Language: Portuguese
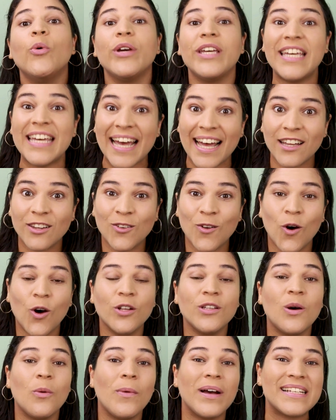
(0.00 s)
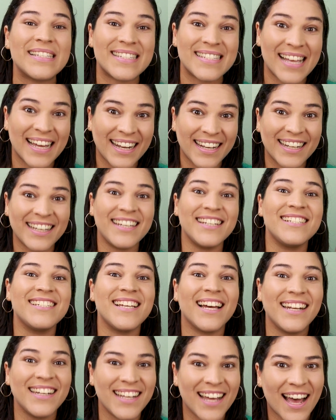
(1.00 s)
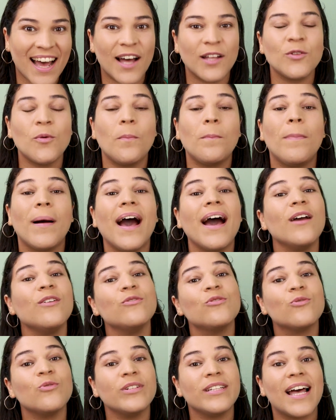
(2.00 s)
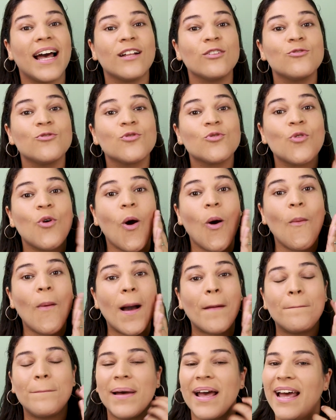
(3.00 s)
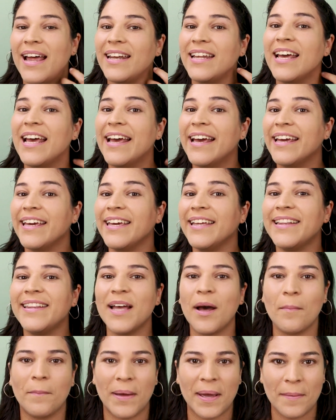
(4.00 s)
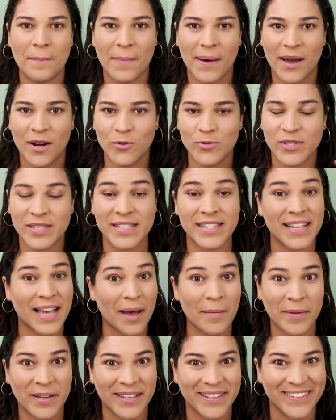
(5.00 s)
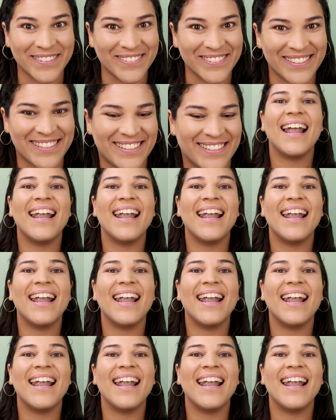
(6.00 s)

o que a torna um excelente aliado para os cuidados com a pele e também para os cabelos.